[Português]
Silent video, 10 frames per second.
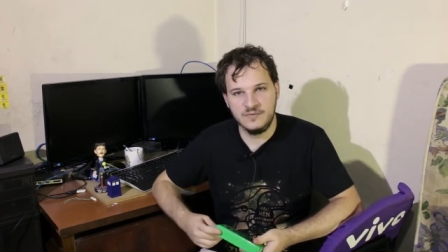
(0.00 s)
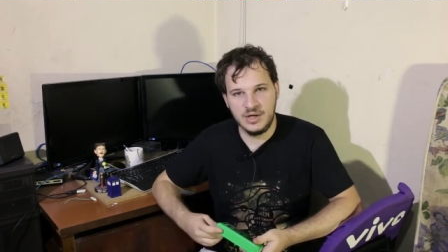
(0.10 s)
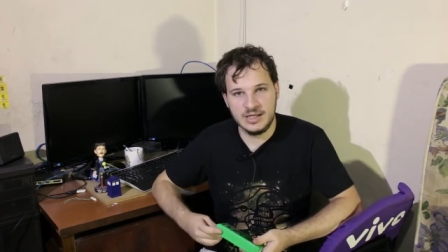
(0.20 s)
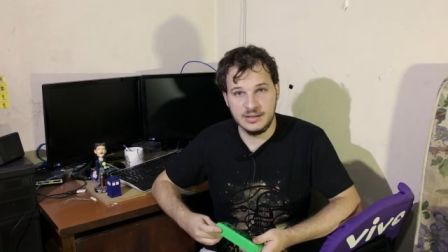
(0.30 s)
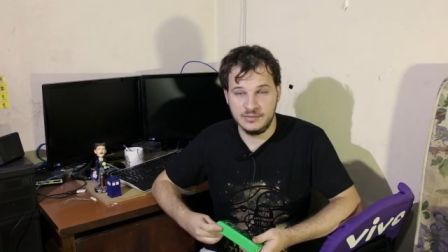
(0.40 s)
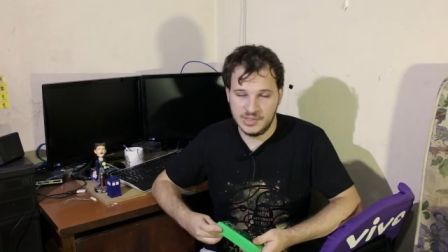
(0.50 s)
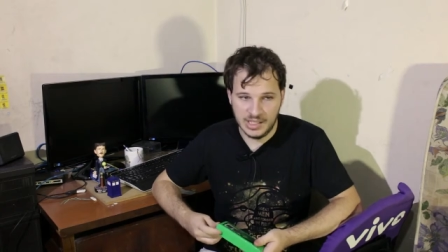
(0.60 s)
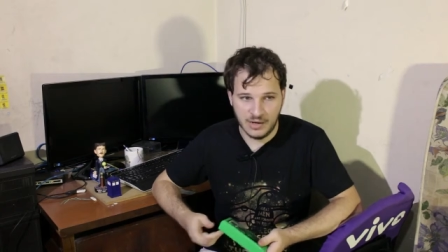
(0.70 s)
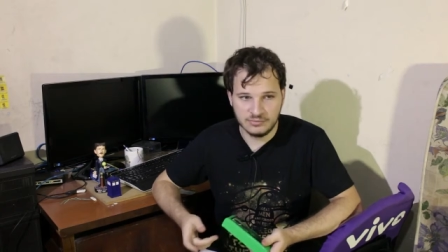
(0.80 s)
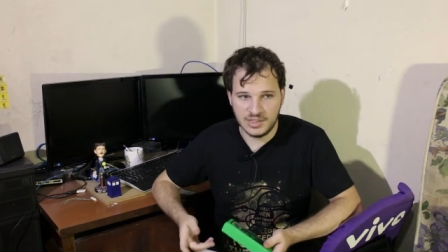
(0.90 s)
voar nela, o
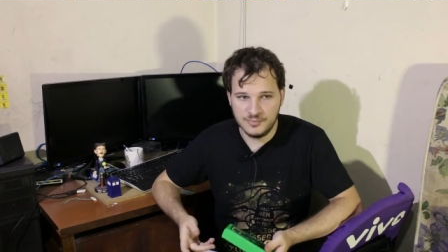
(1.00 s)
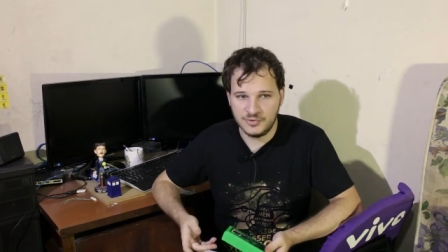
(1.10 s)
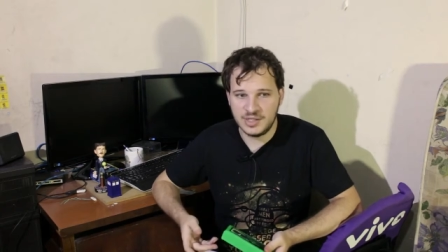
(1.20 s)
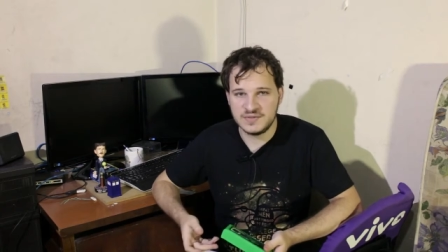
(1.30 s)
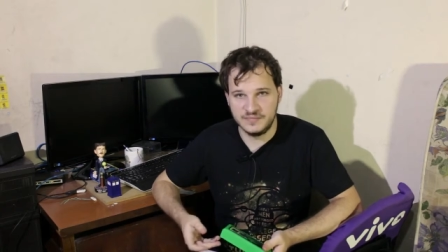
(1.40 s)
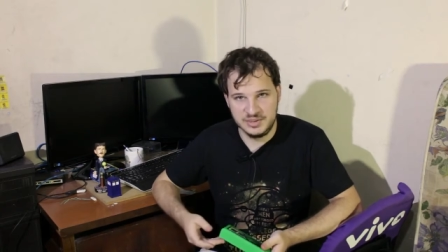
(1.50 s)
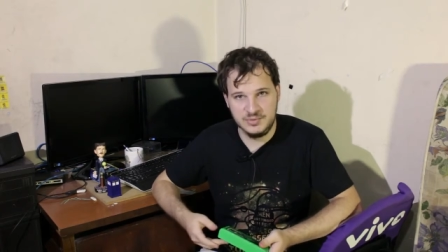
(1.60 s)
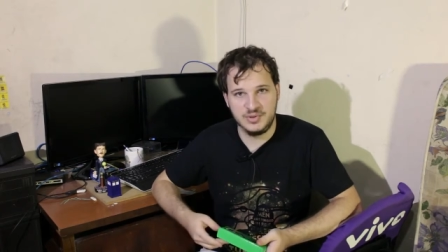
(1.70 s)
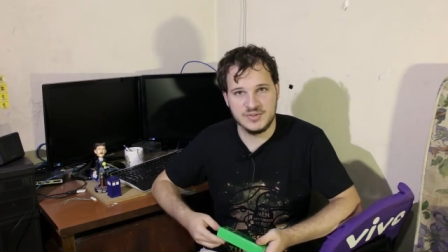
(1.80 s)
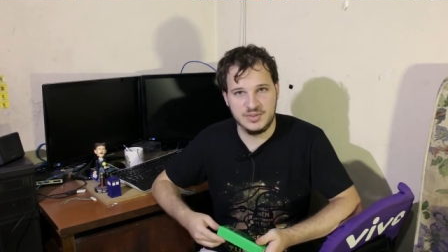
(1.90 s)
que é um tempo
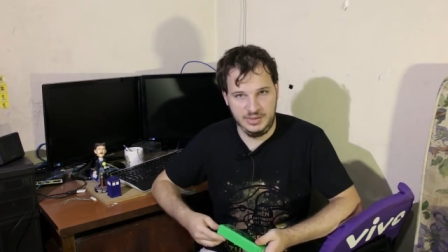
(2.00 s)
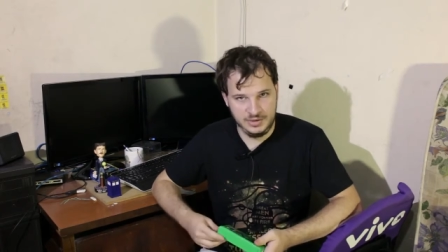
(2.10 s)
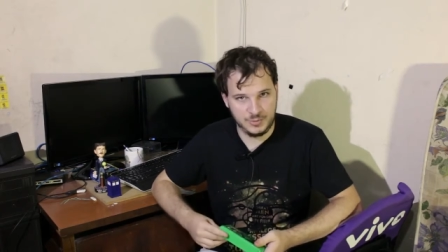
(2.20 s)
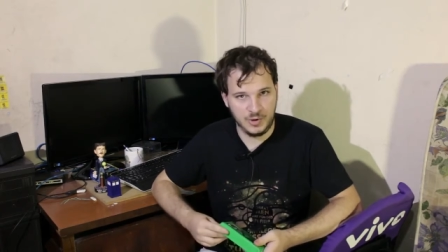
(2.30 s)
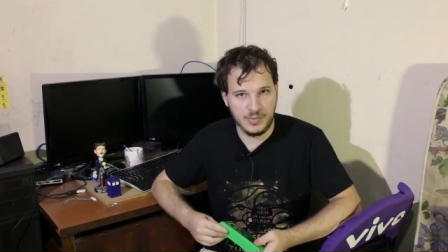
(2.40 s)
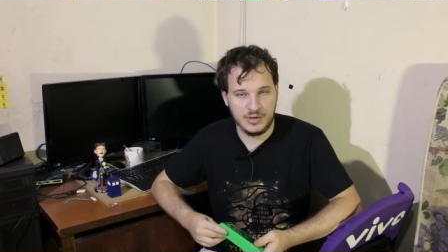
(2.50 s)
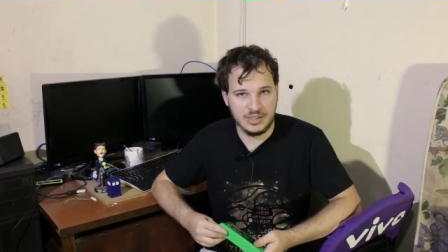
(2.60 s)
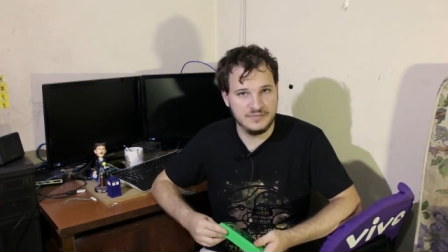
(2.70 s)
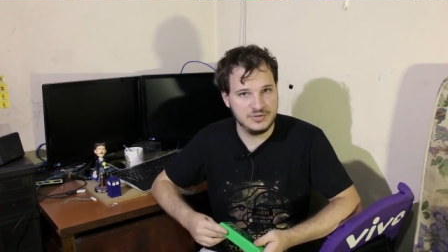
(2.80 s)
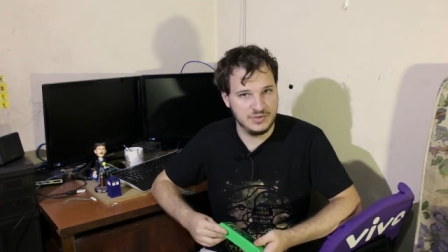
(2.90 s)
razoavelmente impressionante para uma
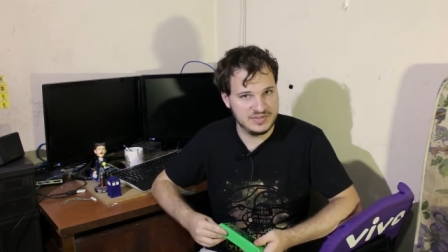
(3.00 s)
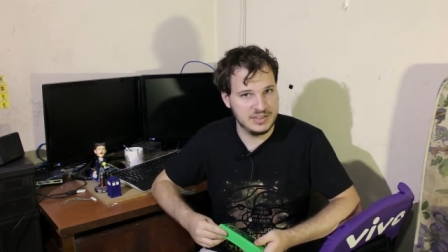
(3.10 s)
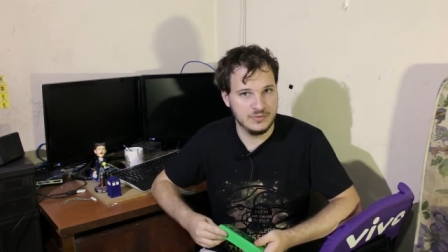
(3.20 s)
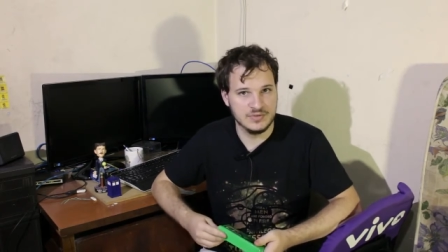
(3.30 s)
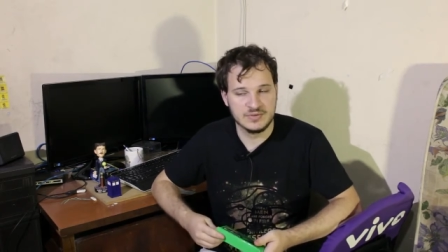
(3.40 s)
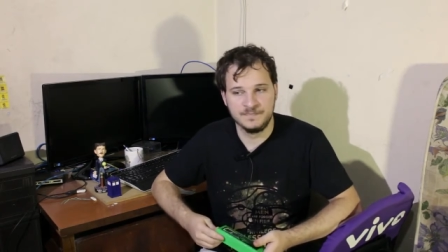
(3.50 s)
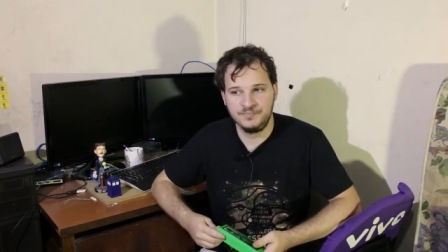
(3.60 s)
aeronave de 2 kg.